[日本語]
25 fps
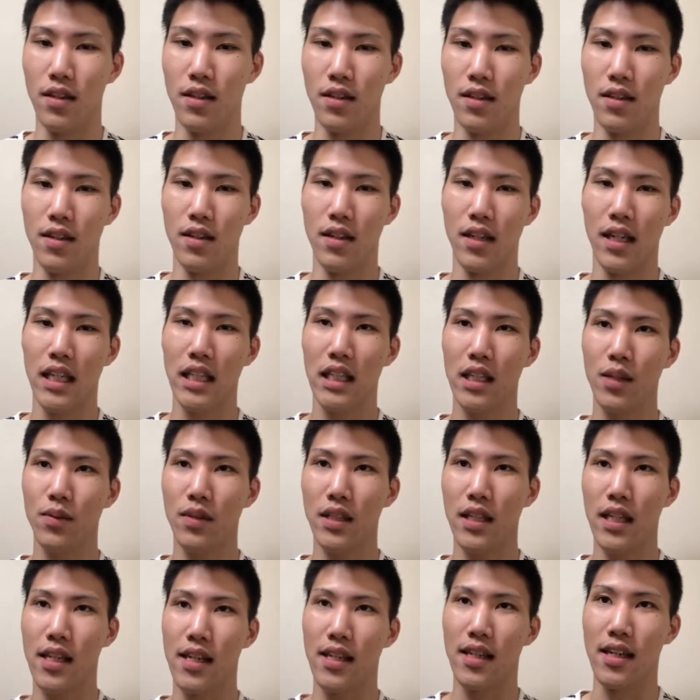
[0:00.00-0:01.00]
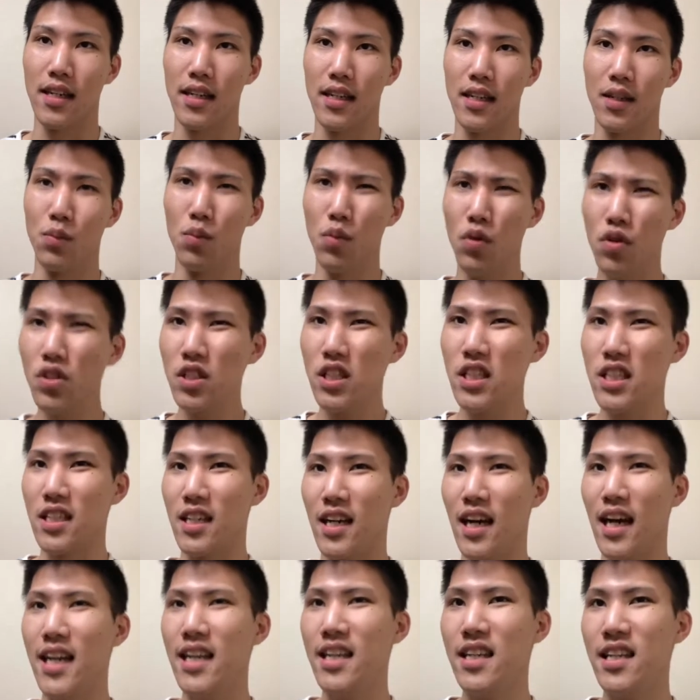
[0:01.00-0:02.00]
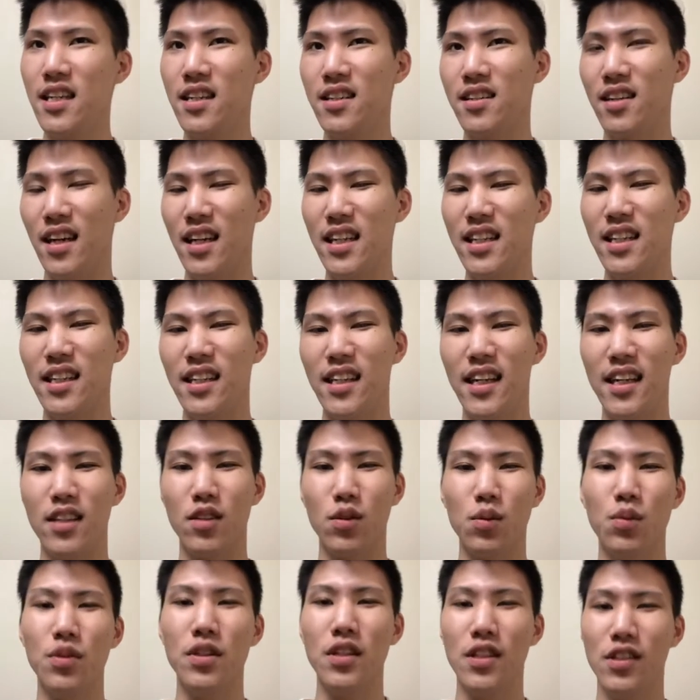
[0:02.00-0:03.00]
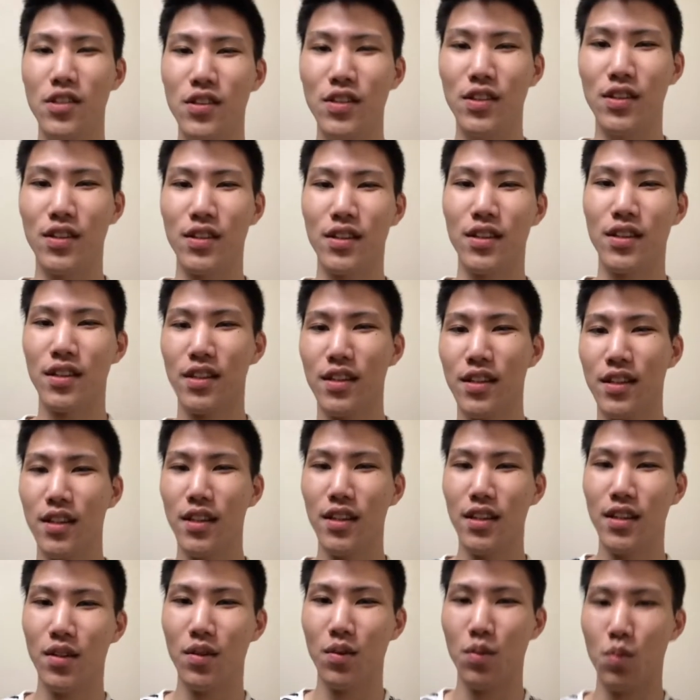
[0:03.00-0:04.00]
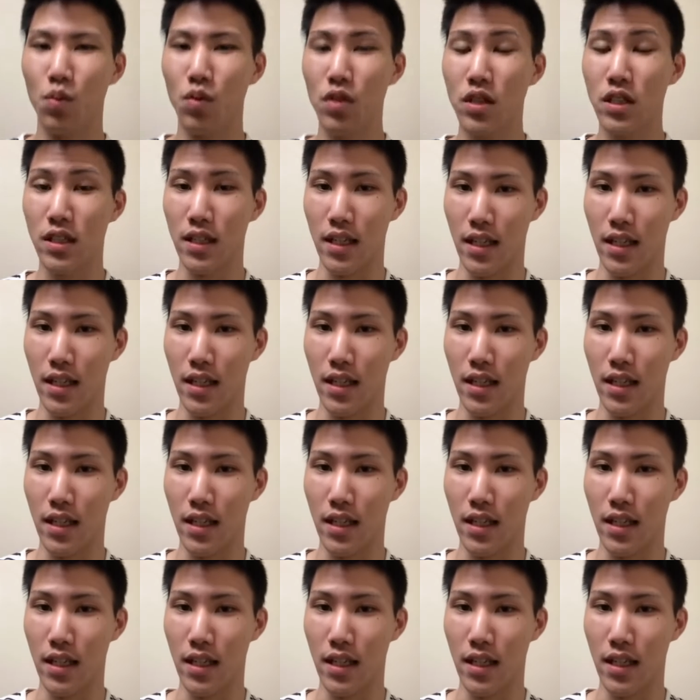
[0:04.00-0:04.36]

あ花火大会がもし来年来年ないと思うけどもしね